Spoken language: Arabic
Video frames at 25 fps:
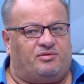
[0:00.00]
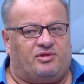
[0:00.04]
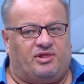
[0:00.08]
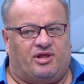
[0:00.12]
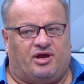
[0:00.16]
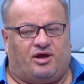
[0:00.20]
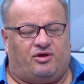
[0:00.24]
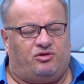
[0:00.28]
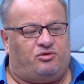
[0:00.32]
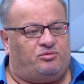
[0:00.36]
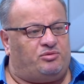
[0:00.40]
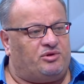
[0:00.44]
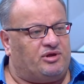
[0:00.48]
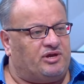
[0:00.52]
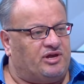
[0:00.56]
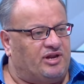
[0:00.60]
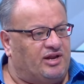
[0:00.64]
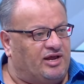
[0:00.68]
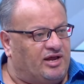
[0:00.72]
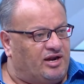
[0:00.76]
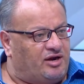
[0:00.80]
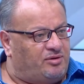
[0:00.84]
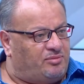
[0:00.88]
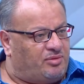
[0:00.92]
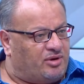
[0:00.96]
بتلاحظوا من
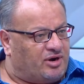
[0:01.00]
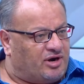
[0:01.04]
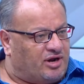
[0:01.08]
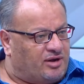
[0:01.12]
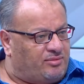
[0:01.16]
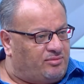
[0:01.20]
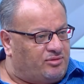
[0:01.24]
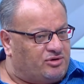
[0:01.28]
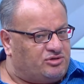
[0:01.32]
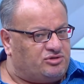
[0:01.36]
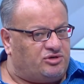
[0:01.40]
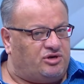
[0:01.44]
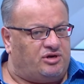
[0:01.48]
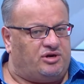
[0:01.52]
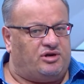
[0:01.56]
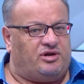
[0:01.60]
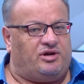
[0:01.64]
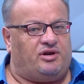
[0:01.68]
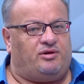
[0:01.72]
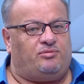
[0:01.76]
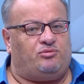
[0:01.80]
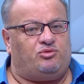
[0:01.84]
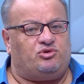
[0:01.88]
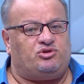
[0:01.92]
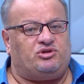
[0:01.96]
خلال البرامج
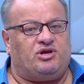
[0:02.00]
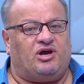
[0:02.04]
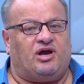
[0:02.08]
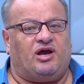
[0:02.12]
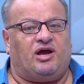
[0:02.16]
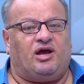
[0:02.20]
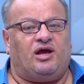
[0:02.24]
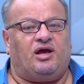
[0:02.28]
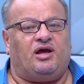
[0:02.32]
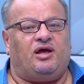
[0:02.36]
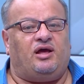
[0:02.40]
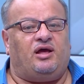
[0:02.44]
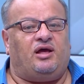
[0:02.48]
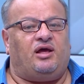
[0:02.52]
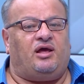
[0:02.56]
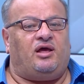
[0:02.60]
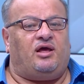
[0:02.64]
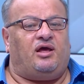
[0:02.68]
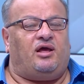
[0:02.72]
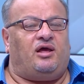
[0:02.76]
المتاحه